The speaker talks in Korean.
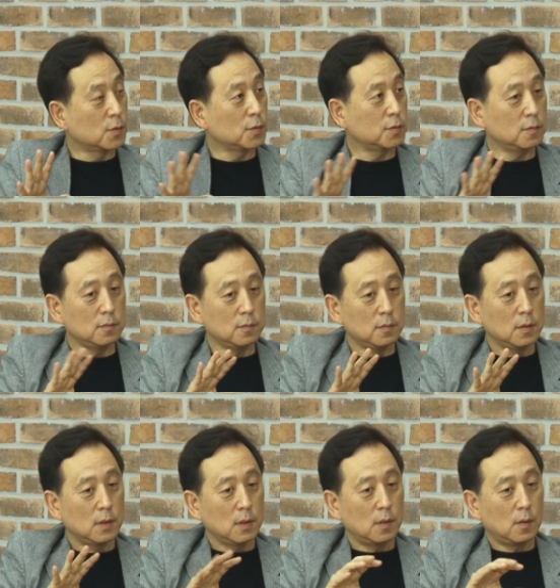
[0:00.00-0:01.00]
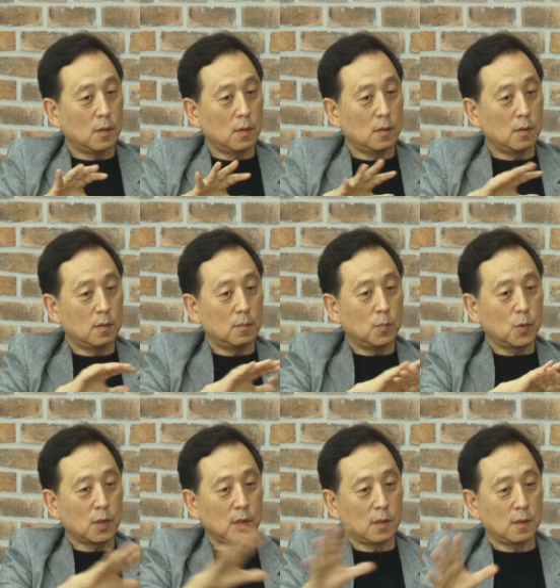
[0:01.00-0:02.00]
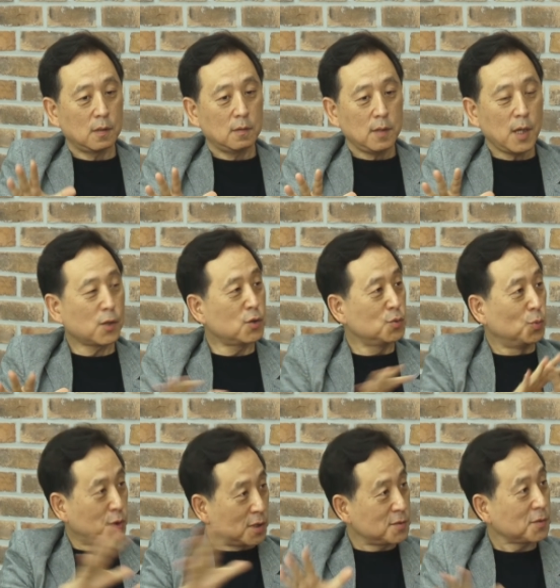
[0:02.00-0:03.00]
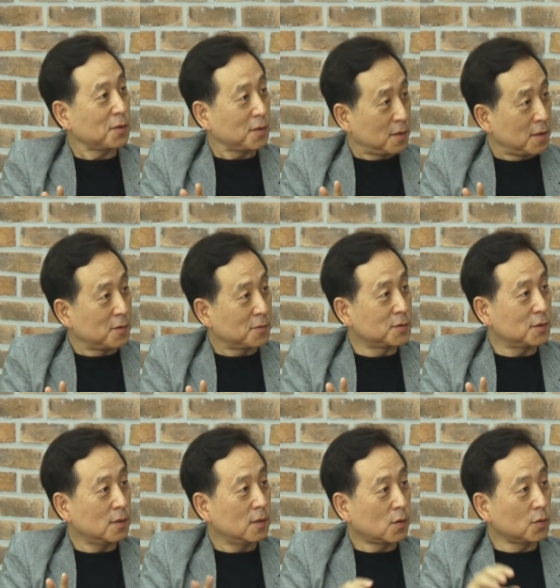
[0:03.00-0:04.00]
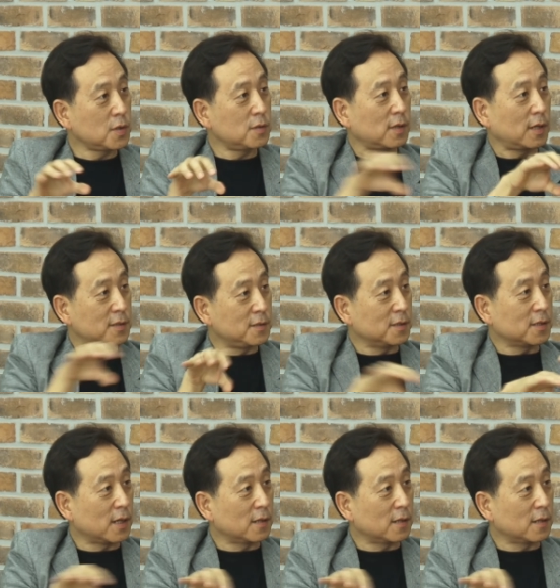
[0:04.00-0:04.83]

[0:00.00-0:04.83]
것들은 어 뭔가 해결하지 못했었겠네요. 그죠? 아, 컨테이너 가능이니까.